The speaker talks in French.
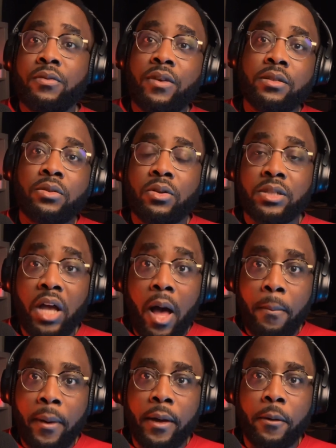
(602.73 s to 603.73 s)
va sortir
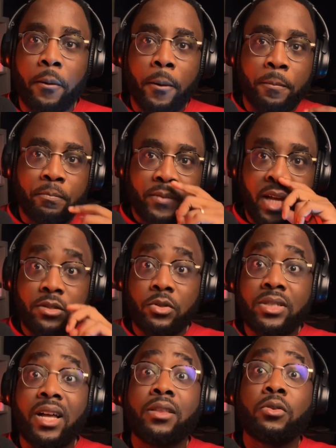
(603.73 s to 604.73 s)
après, quoi Est-ce que
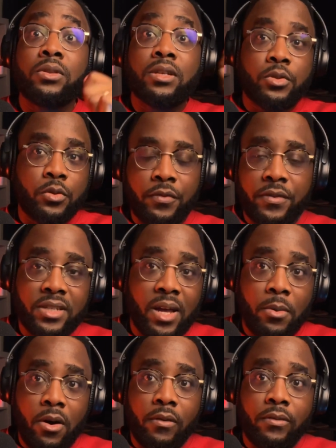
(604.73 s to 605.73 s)
ça a donné
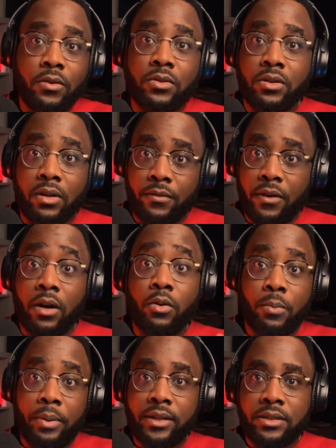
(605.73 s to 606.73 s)
suffisamment envie aux, enfin,
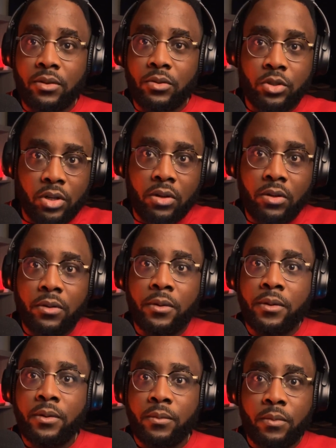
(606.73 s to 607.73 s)
aux gens
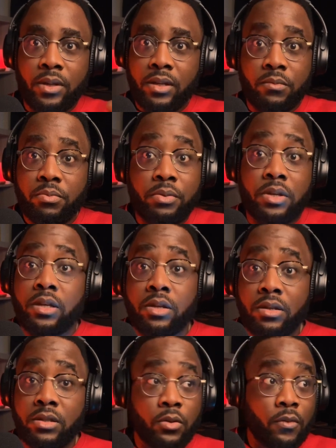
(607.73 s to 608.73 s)

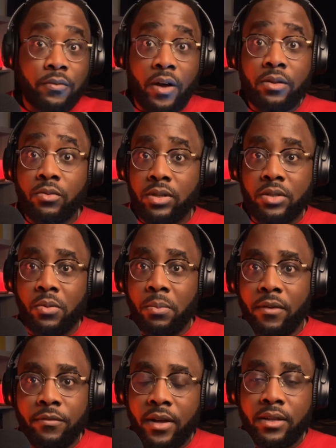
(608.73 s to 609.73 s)
qui, sont fans ou qui sont
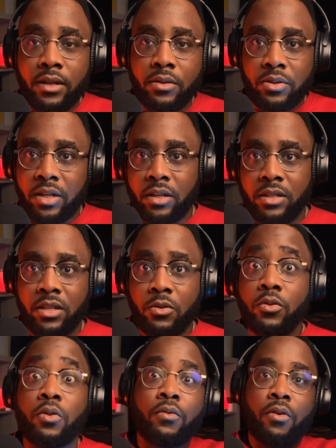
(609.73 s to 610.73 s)
pas fans hein, du Seigneur des
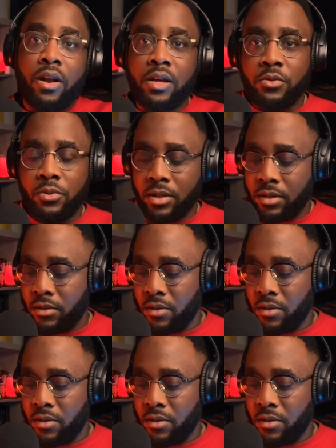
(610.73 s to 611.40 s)
Anneaux de voir la suite.